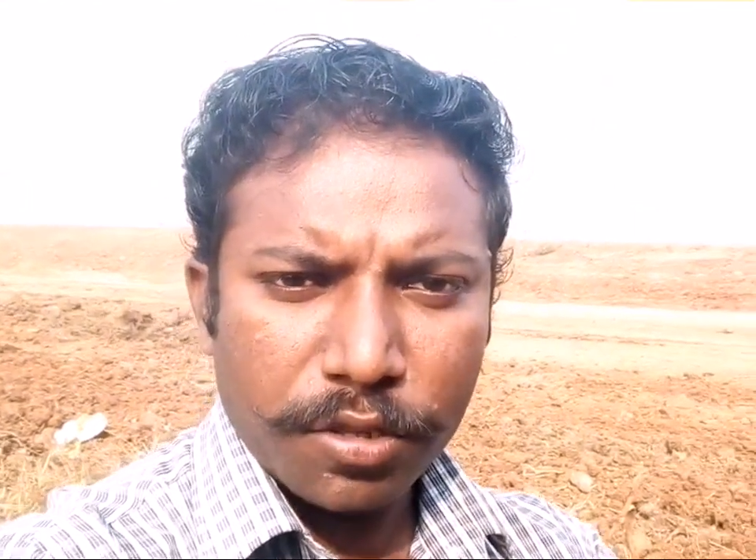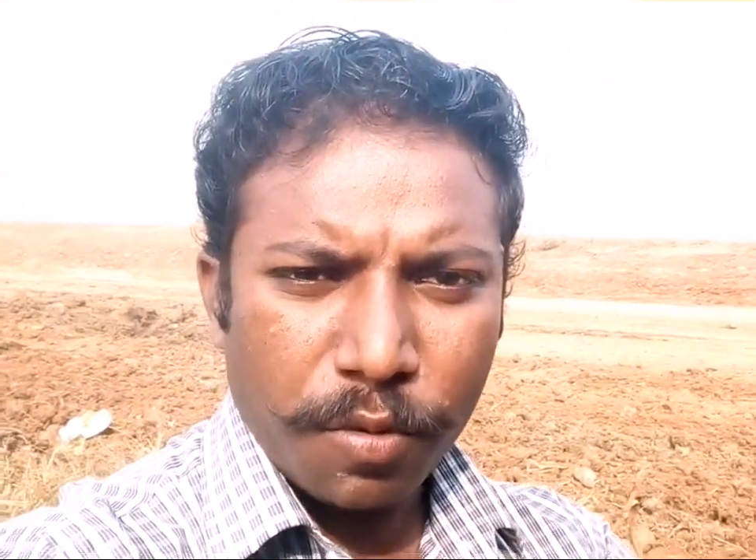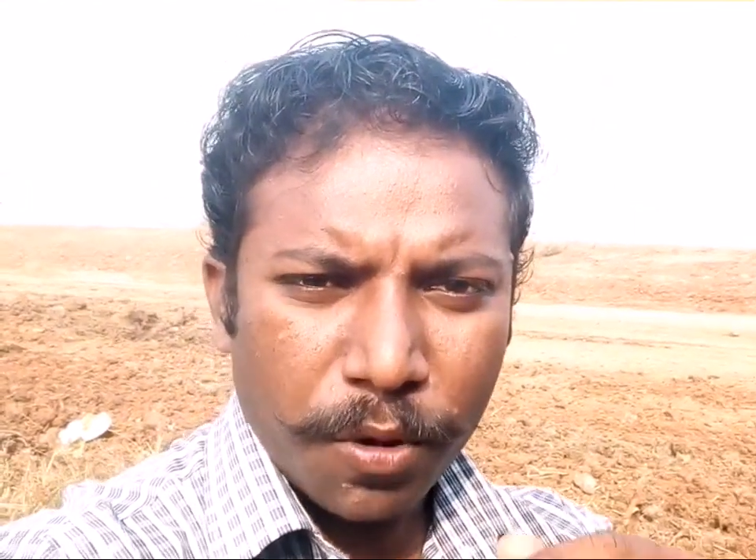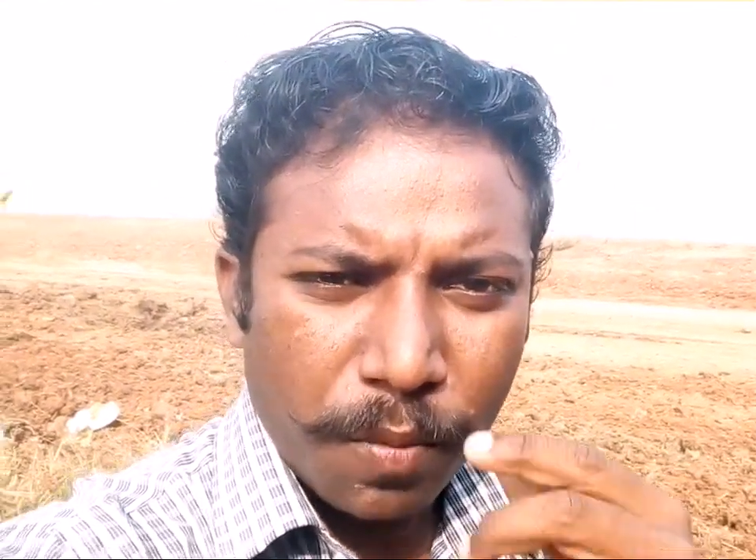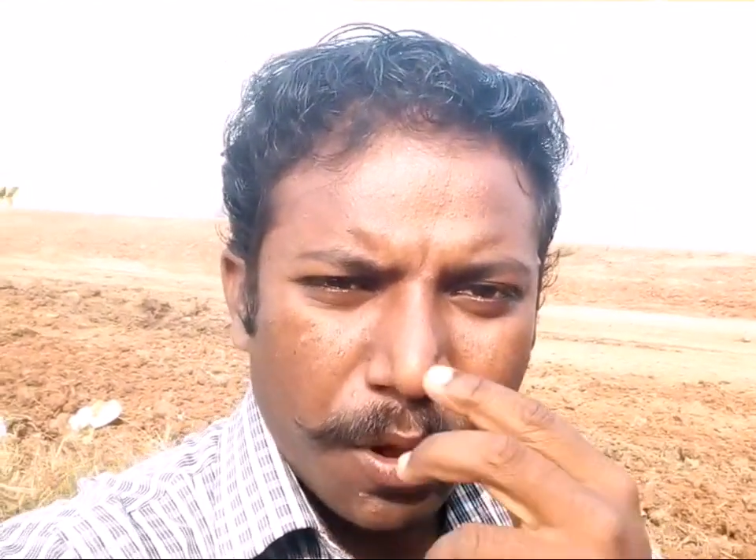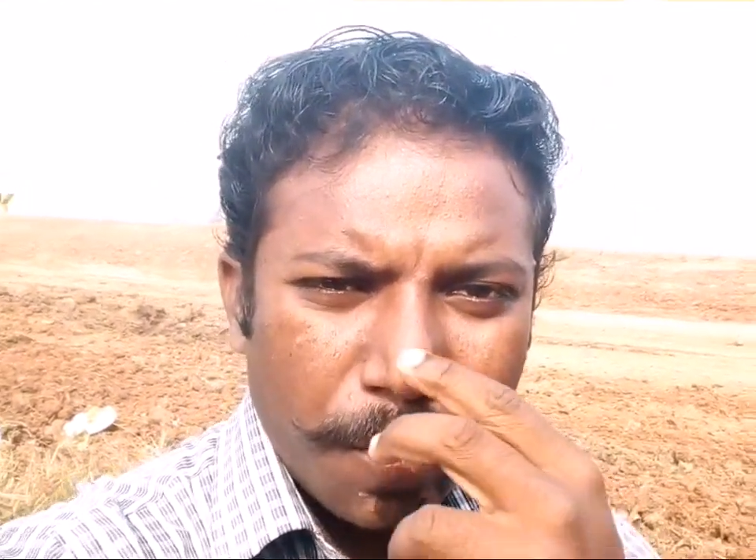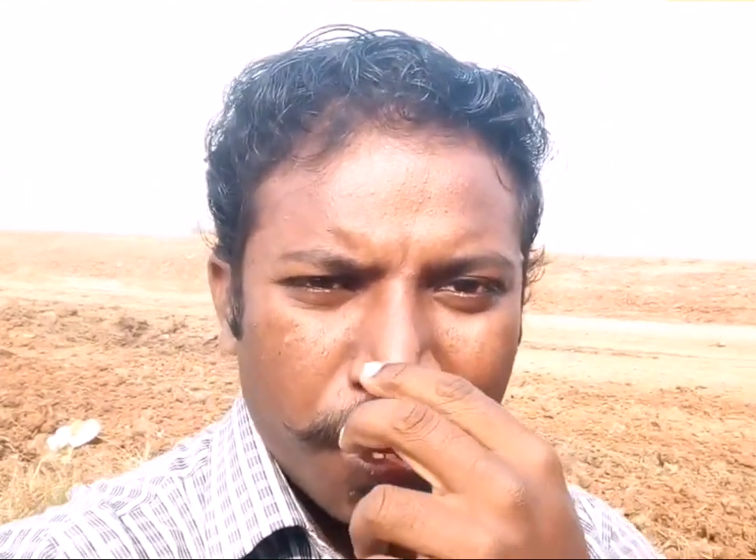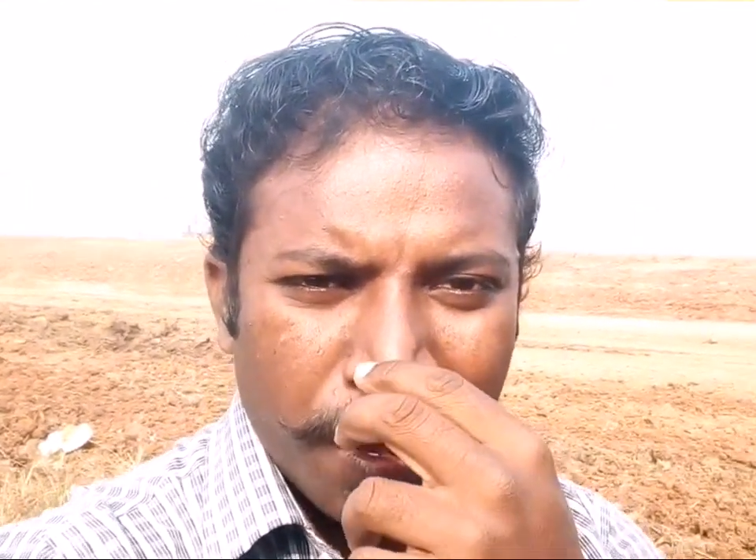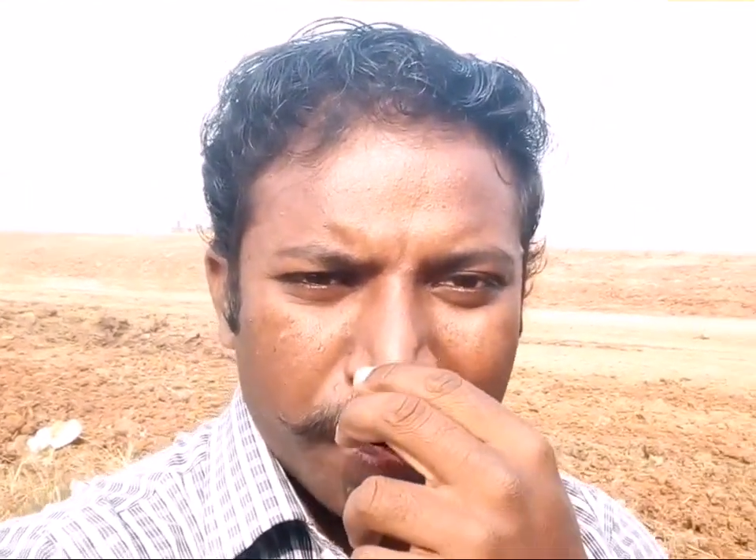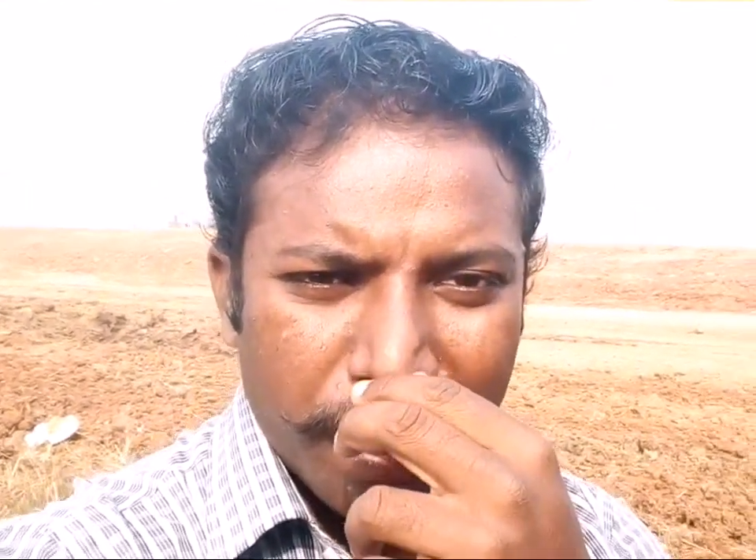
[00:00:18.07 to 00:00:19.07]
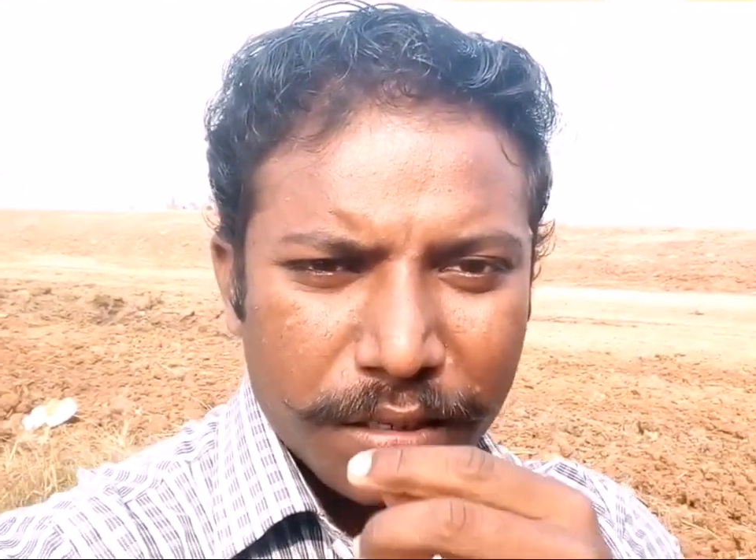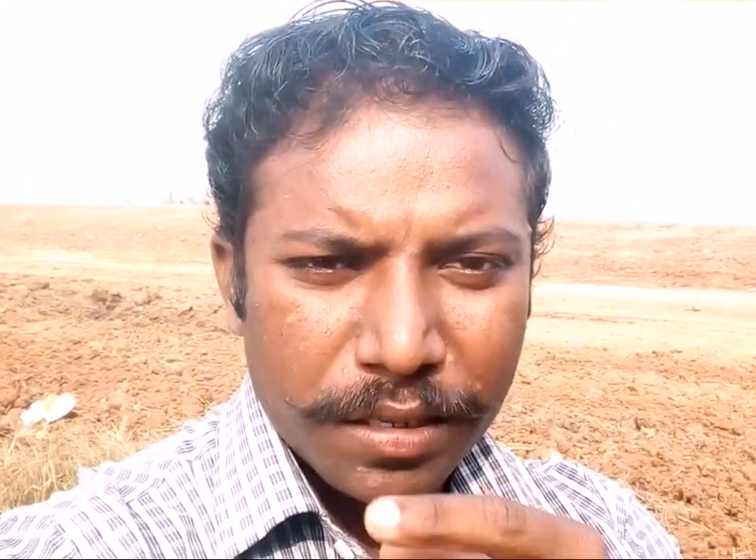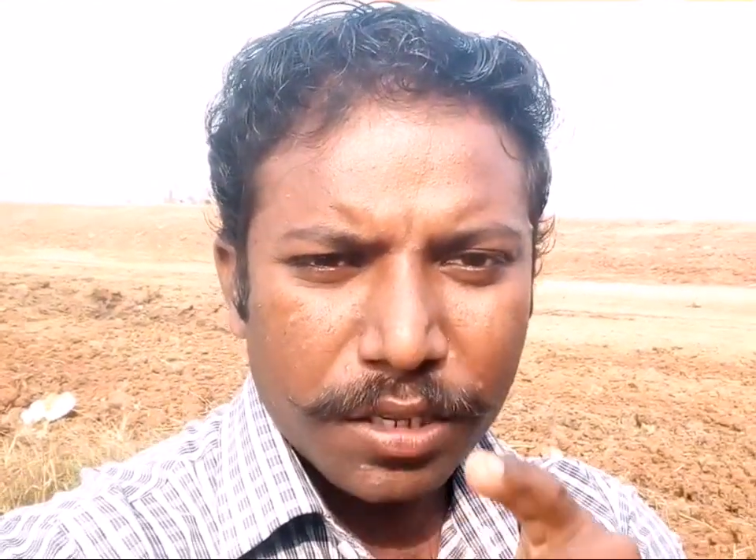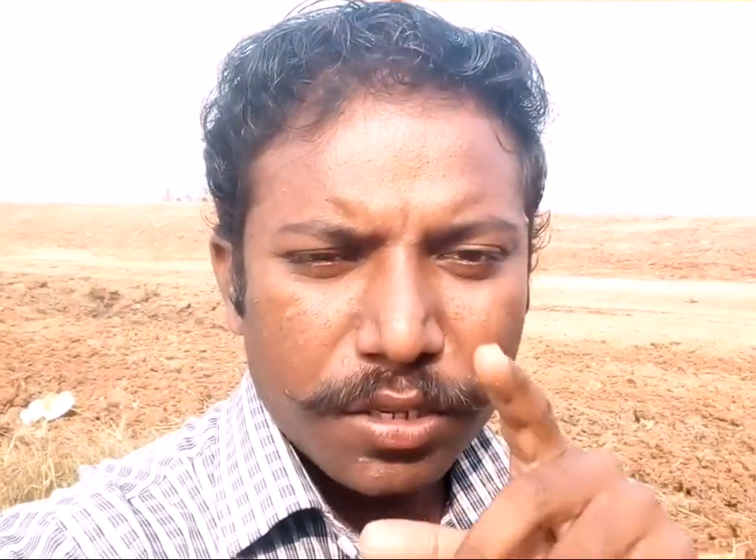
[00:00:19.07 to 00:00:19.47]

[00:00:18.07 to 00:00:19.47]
வந்து ரொம்ப ரொம்ப முக்கியமானது